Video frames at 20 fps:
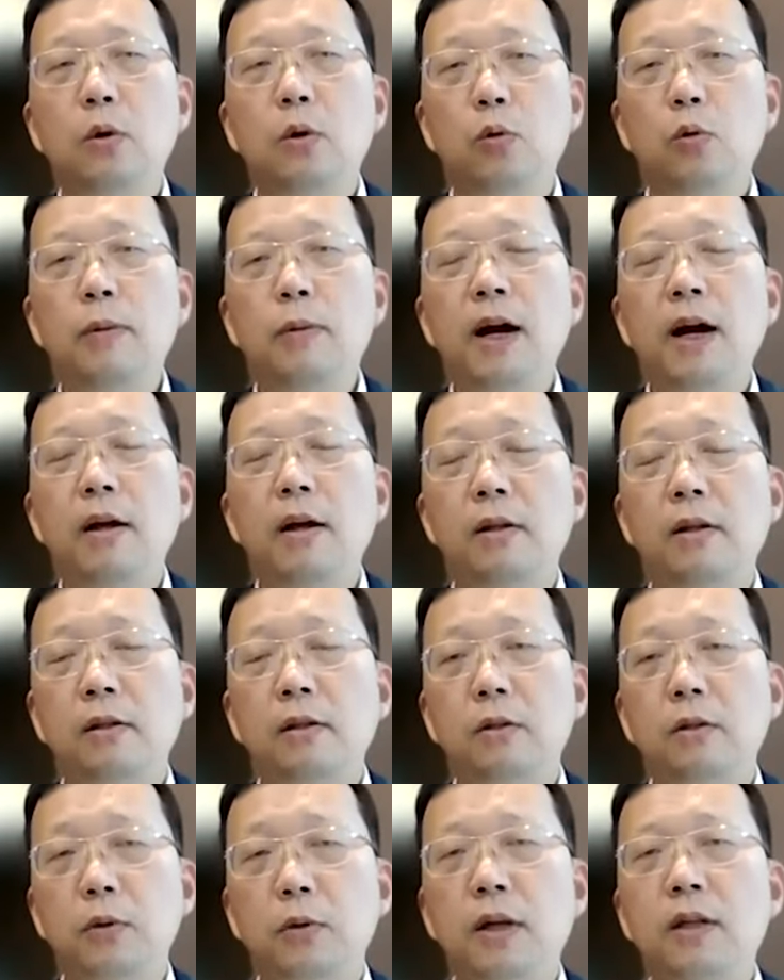五百
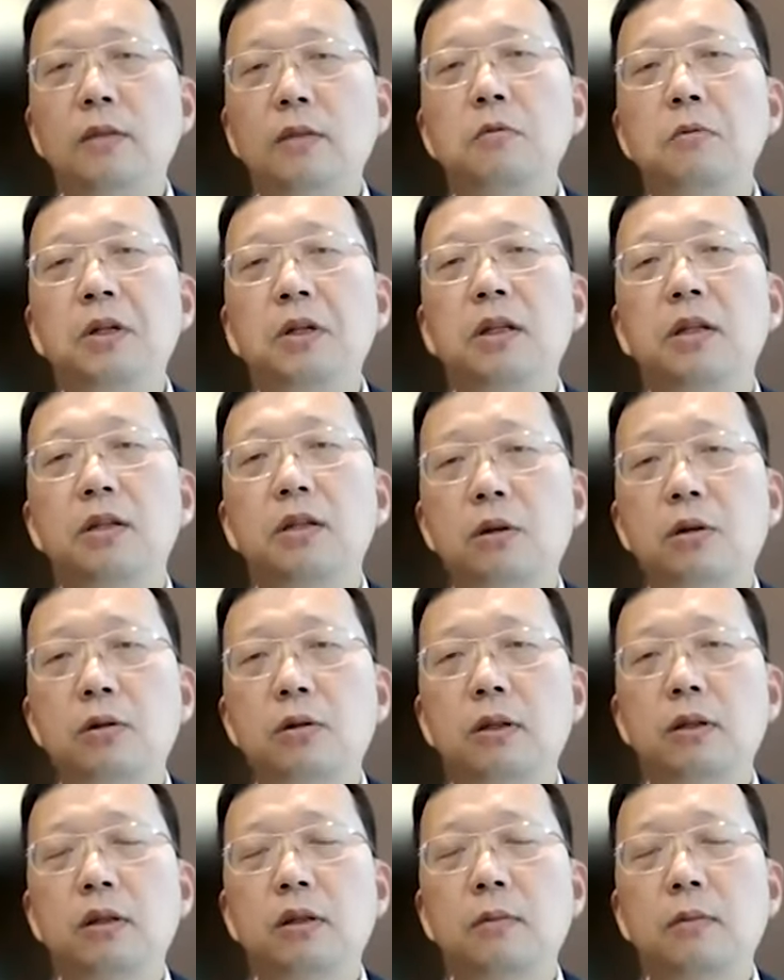元人民币的时候呢，